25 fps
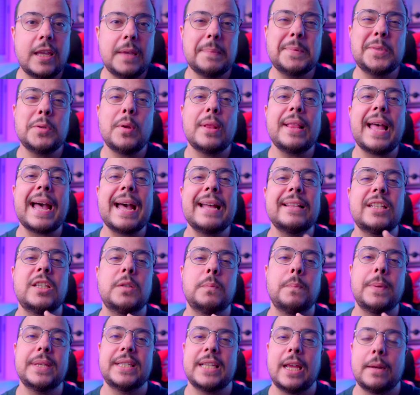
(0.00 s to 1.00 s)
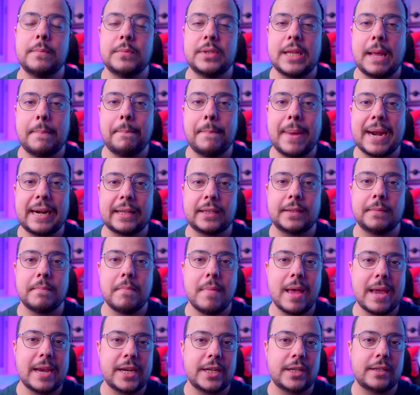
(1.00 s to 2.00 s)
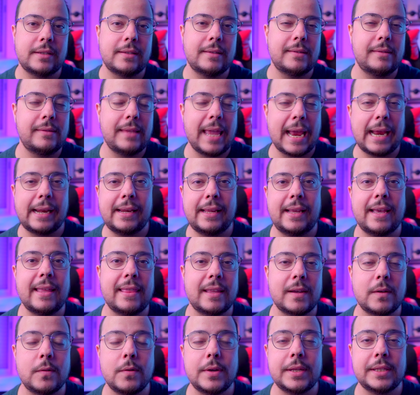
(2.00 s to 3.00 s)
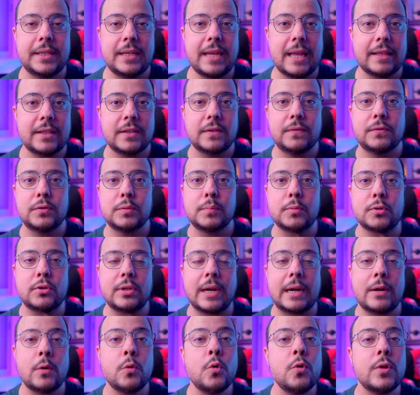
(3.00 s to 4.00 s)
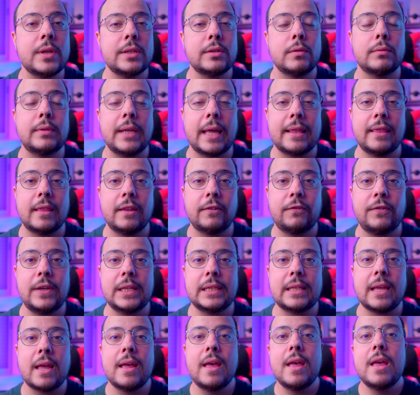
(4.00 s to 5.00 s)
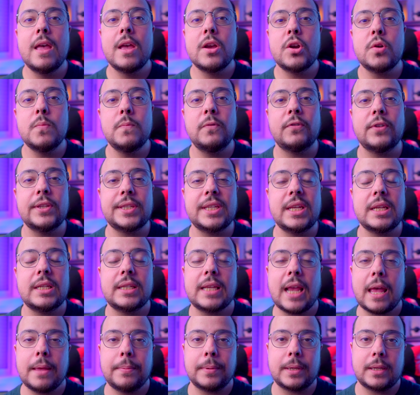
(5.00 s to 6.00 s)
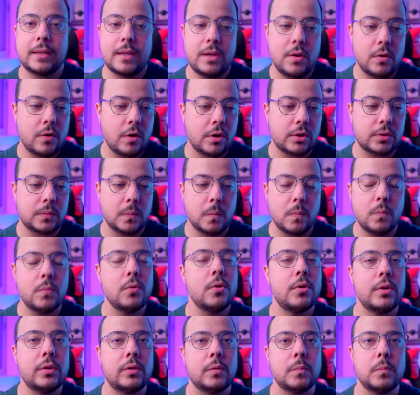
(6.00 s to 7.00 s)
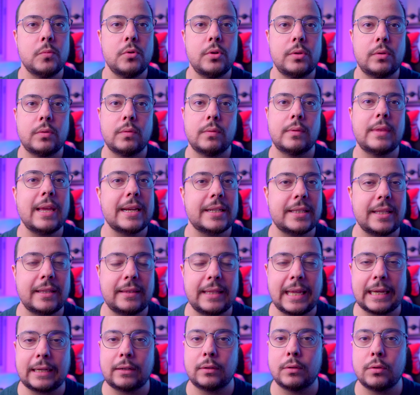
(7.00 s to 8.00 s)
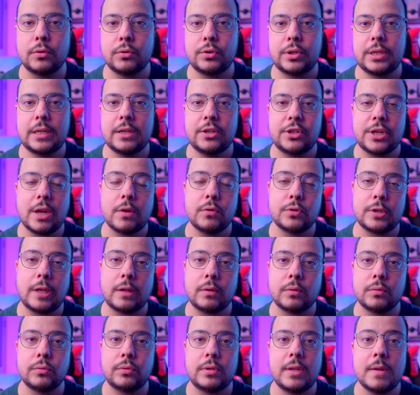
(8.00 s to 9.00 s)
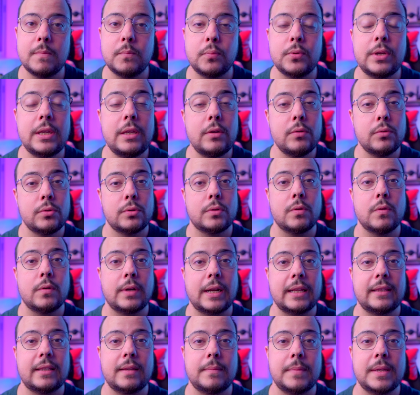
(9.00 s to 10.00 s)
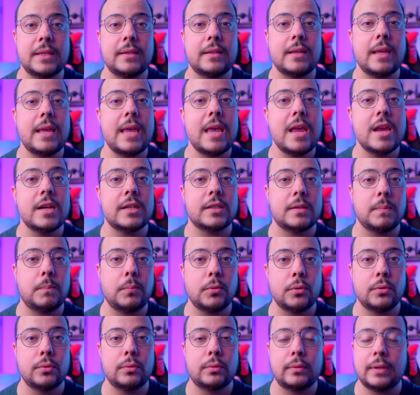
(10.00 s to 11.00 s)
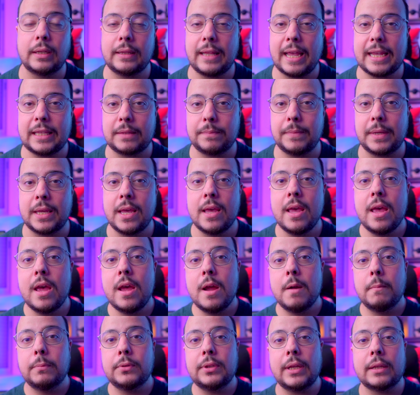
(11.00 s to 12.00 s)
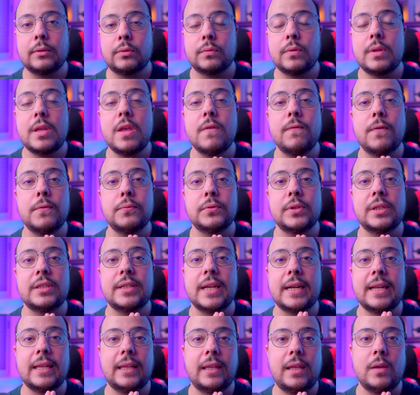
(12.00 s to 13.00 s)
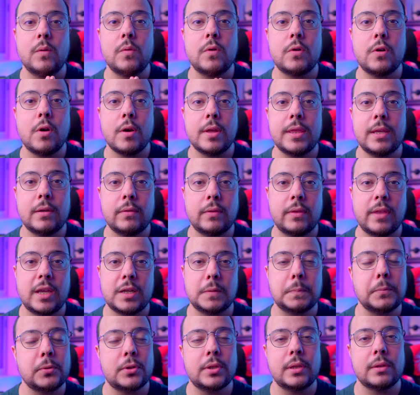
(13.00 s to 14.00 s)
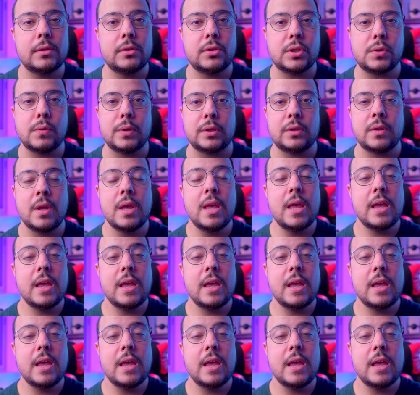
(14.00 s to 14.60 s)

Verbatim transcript: aqui, pessoal, antes de passarmos à parte mais técnica da coisa e antes de vos mostrar o resultado da fita, como vocês sabem, eu gosto muito, muito desta tecnologia, já uso há algum tempo e uso concretamente este produto da Lightme. Portanto, eu vou-vos deixar aqui um código de 10% de desconto